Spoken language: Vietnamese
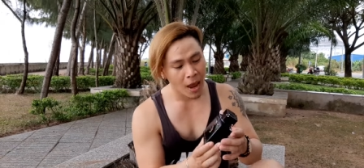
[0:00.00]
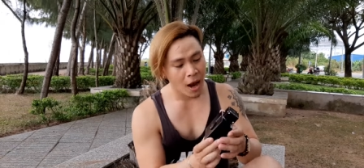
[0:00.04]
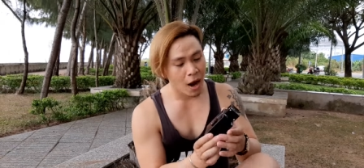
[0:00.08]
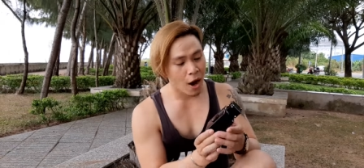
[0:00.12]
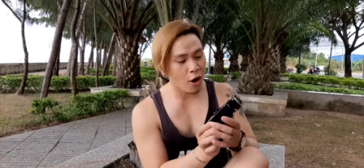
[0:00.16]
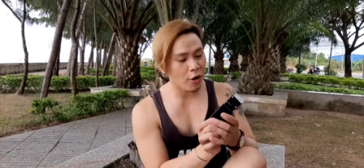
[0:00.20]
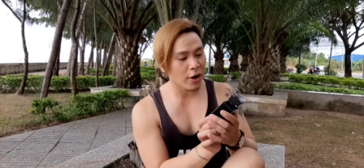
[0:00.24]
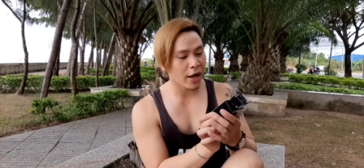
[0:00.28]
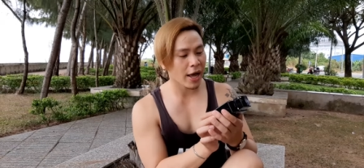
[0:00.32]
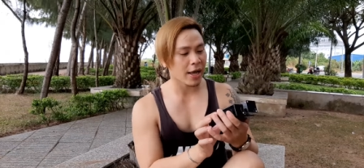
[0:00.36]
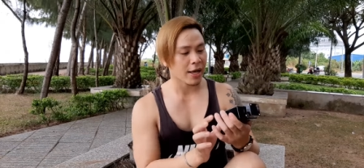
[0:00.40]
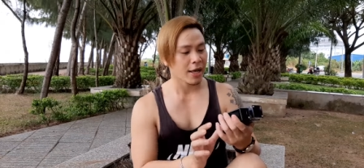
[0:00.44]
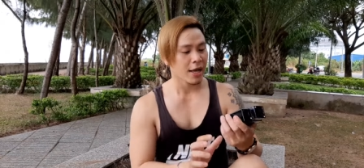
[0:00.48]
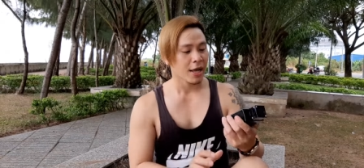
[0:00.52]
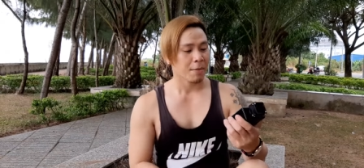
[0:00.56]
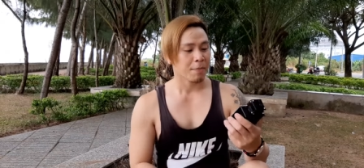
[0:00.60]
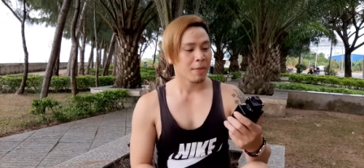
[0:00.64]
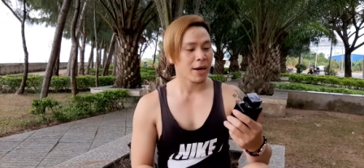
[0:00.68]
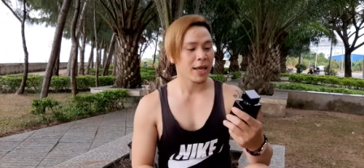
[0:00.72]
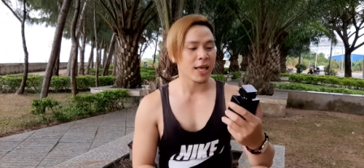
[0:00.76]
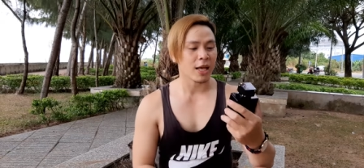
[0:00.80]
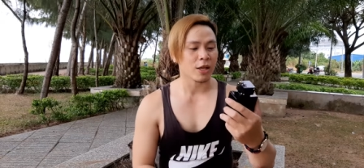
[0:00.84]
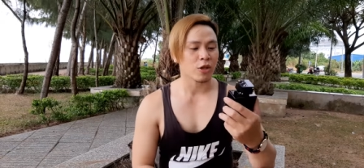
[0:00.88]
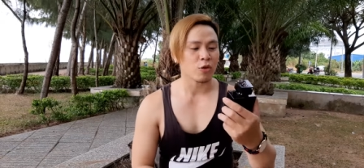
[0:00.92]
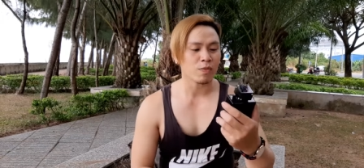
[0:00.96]
ok
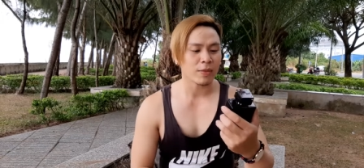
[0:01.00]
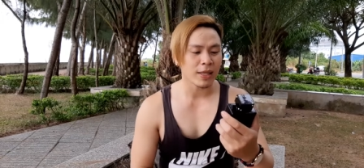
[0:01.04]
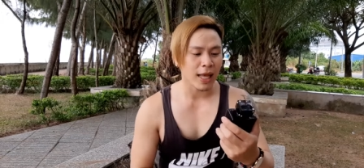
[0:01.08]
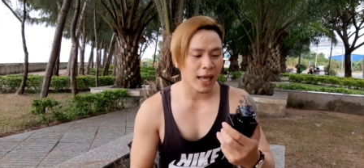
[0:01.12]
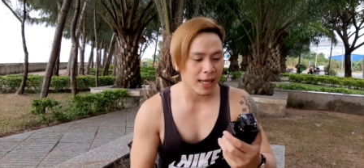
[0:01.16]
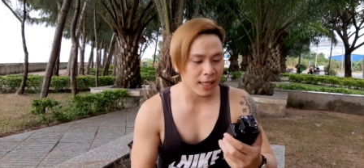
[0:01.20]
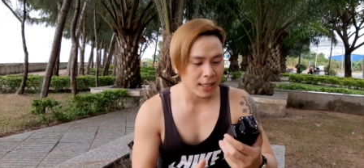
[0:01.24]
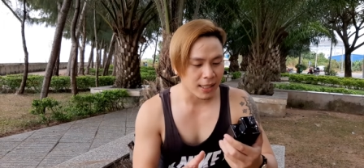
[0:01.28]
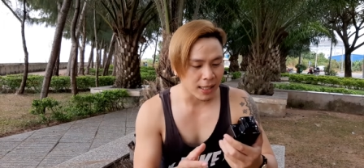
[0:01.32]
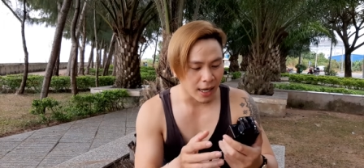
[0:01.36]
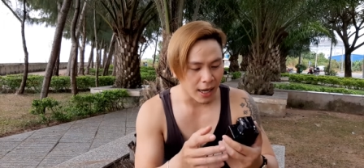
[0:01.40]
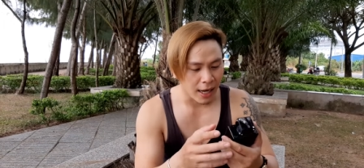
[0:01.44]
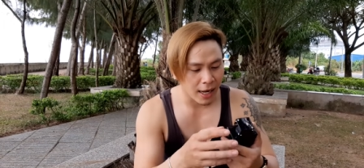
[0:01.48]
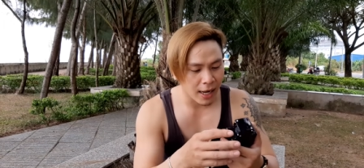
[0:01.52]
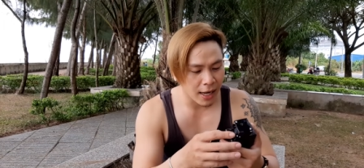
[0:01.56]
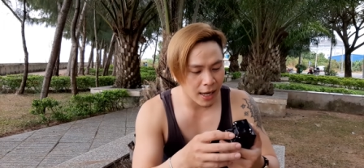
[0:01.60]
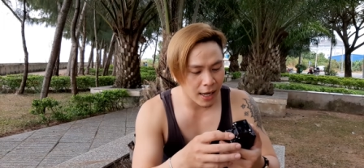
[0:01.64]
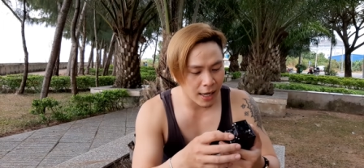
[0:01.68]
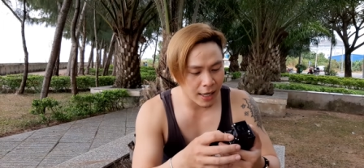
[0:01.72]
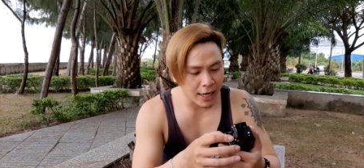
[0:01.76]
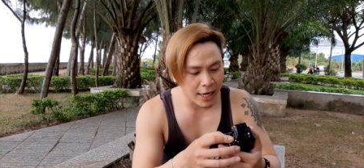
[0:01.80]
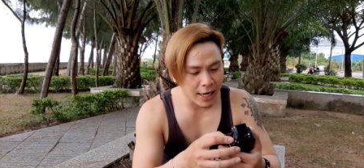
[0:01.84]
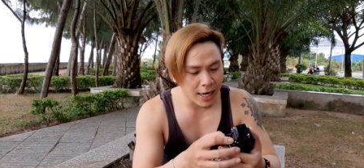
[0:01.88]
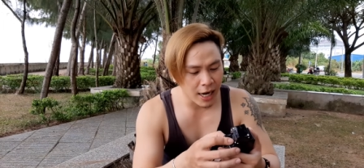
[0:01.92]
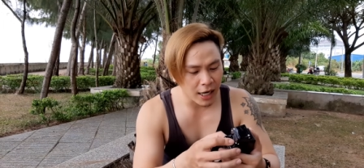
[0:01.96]
bây giờ chúng ta
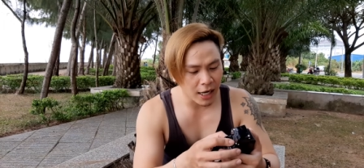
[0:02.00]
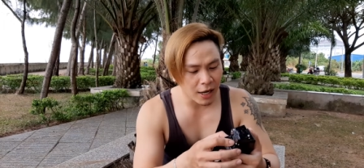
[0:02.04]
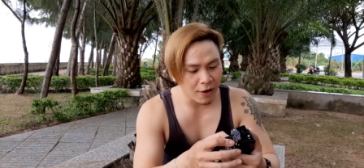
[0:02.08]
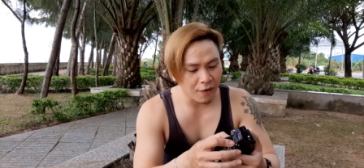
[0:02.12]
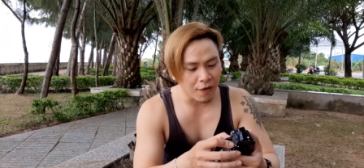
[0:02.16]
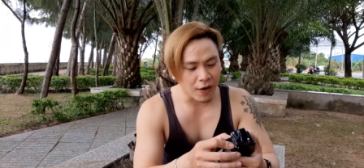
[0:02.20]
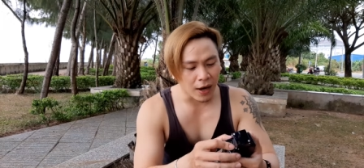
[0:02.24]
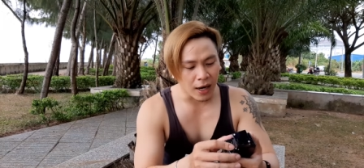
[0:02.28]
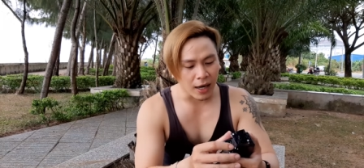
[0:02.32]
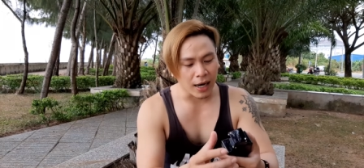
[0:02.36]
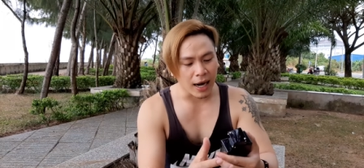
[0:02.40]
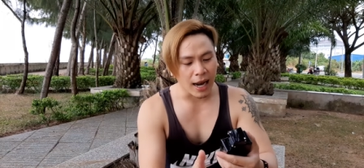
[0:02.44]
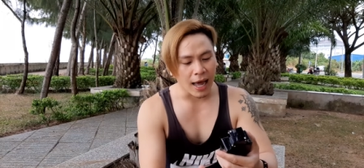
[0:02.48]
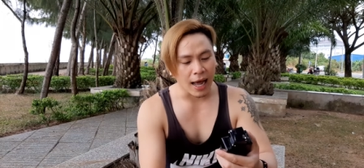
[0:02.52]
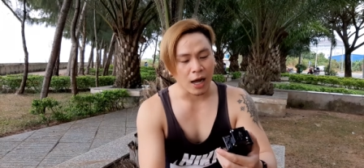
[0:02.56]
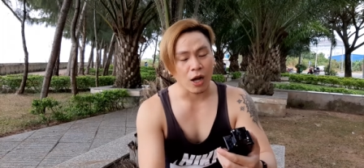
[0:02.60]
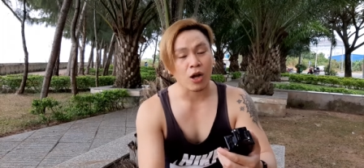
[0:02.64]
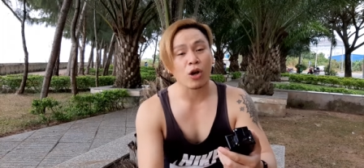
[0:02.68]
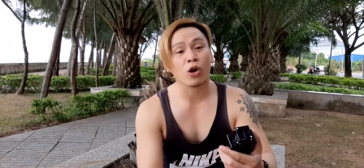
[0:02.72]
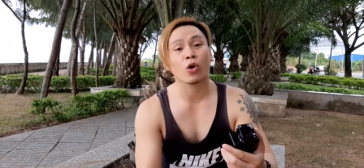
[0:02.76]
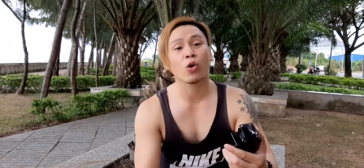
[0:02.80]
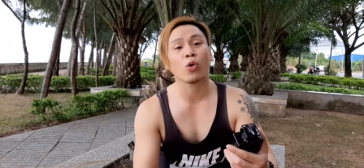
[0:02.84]
sẽ đi đến cái phần là